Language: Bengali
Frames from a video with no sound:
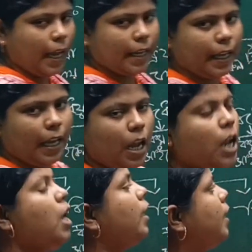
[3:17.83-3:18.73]
থাকে
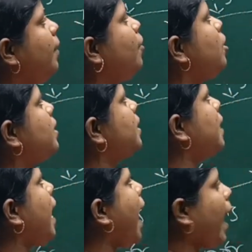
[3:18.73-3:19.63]
কি বলছে
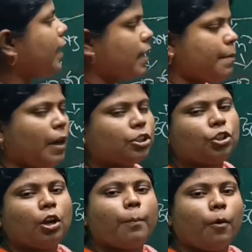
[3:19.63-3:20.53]
যে একটা
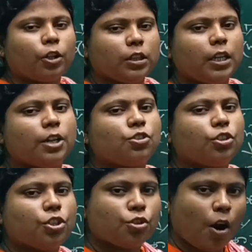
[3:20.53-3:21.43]
মাত্র পদ দিয়ে
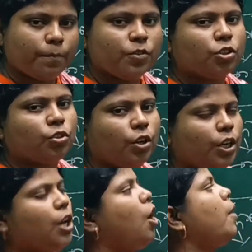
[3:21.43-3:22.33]
যদি শব্দ
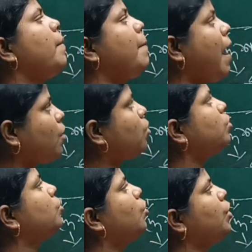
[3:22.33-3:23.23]
তৈরি হয় বা বাক্য
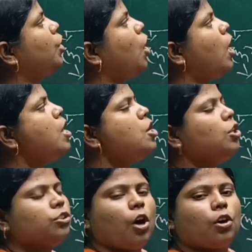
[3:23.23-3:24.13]
তৈরি হয়
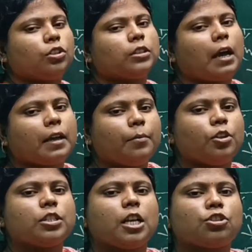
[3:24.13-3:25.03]
তখন তাকে
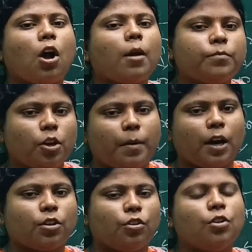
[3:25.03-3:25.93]
বলছে শব্দ
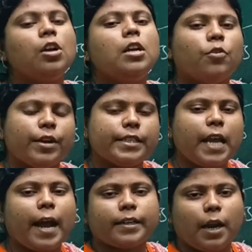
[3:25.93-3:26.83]
বাক্য ওই
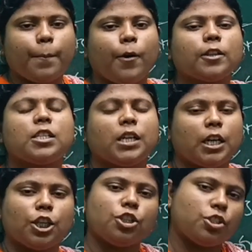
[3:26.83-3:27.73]
যে একটা পদ
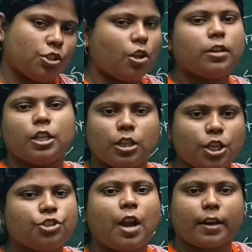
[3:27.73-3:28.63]
সেটা নিশ্চয়ই
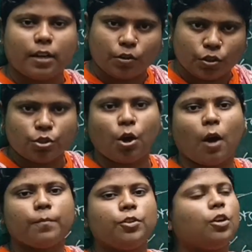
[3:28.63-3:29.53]
নির্দিষ্ট একটা কোনো
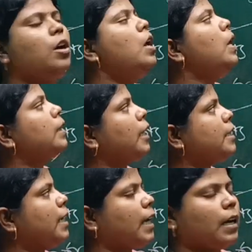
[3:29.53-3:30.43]
শব্দ তা
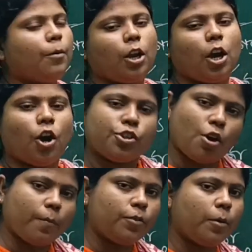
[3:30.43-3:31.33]
সেটাকে বলা হয়
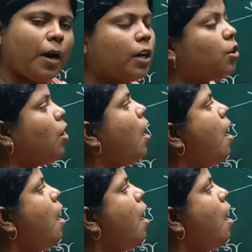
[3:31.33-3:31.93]
শব্দ বাক্য